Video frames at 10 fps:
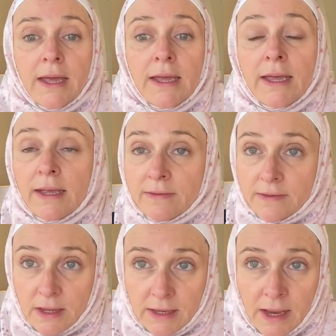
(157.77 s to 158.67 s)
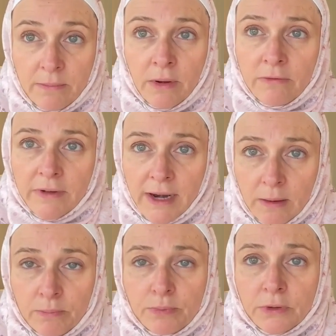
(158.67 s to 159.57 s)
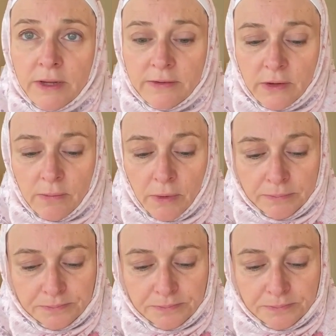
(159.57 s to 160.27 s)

et c'est également valable pour les hommes.